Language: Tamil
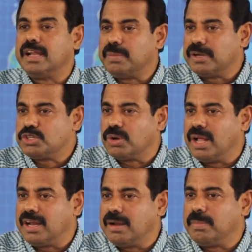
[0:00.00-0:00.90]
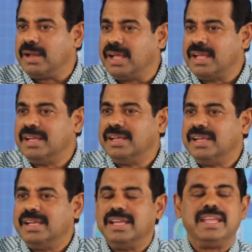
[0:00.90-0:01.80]
என்ன பண்ண சொன்னார் நம்மளை
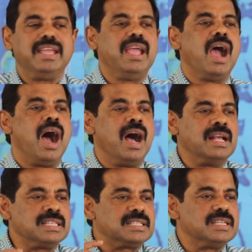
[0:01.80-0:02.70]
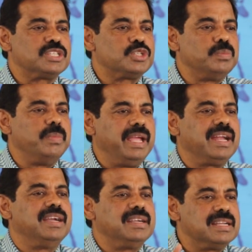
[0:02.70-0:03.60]
ஹி ஆஸ்ட் டு
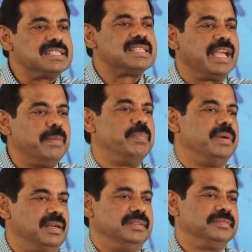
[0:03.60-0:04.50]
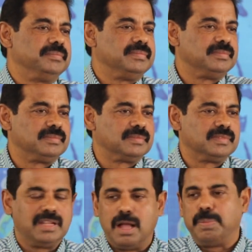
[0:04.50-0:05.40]
மேக் டிசைபிள்
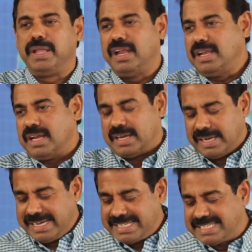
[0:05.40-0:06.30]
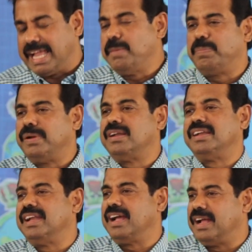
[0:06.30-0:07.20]
அப்போ என்ன டிசைப்பிள்
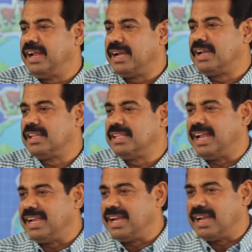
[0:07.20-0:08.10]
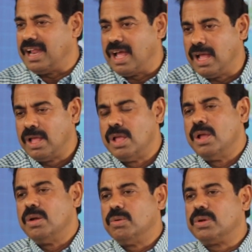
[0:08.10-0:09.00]
என்றது என்னன்னா
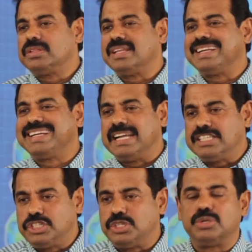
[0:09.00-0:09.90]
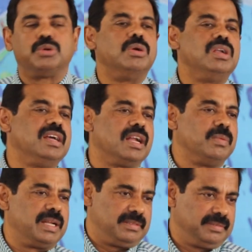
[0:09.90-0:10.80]
ஒருத்தர்
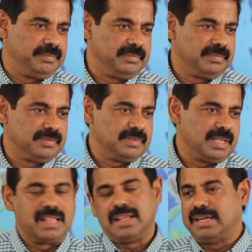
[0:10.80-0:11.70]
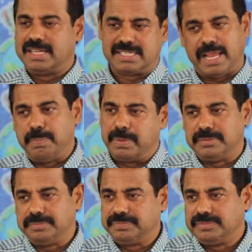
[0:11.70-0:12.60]
கற்றுக்கொள்ளுகிறவர் அதான் டிசைப்பிள்
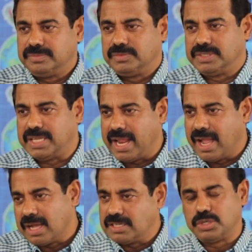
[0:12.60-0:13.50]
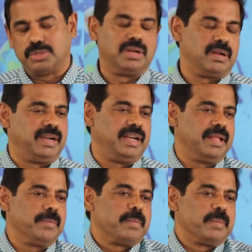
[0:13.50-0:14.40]
சரியா கற்றுக்கொள்ள
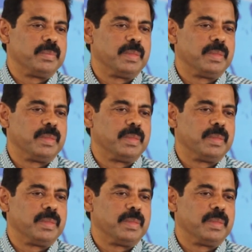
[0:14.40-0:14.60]
வேண்டியது